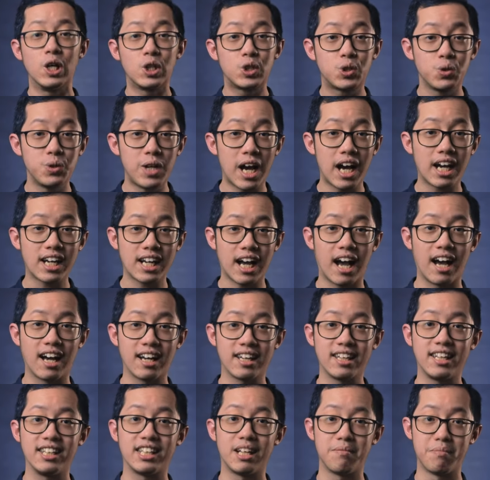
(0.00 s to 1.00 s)

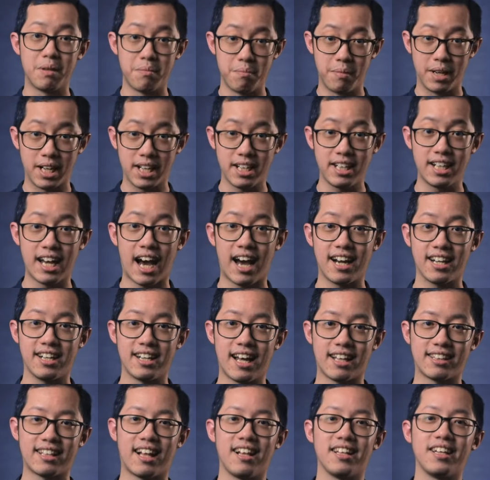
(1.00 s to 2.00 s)
Sudahkah kita memberi di hari
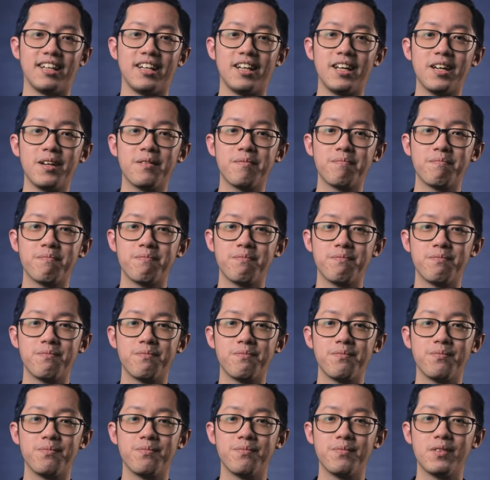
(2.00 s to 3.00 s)
Natal ini?
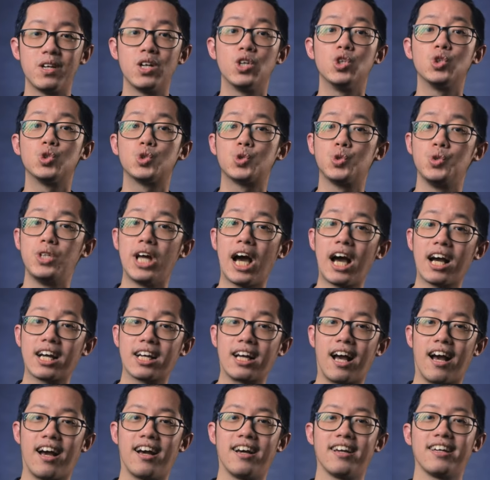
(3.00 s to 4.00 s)

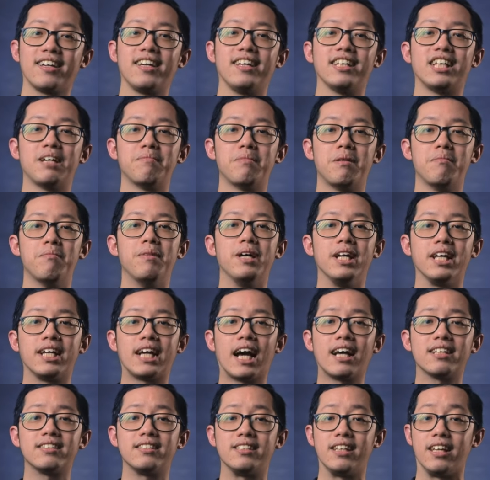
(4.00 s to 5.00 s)
Sudahkah kita memberi
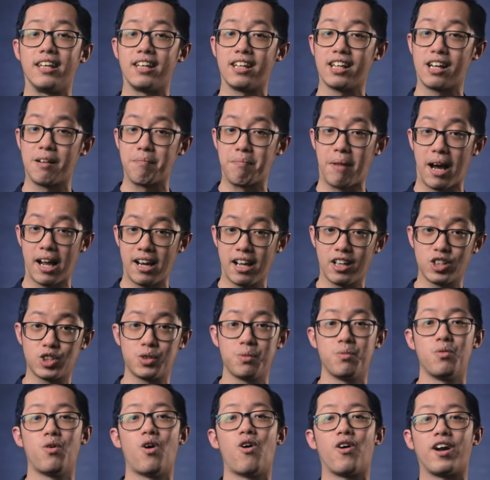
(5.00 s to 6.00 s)
kasih kepada
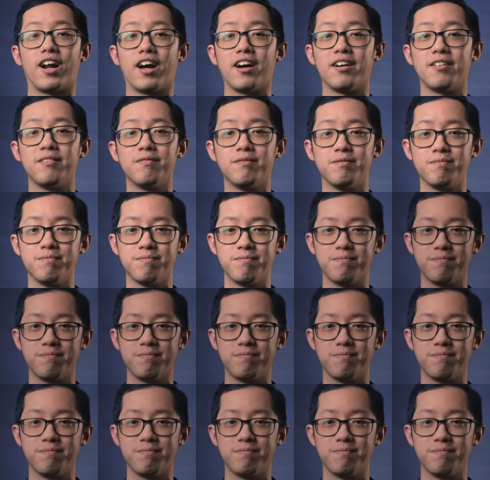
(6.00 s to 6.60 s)
semua orang?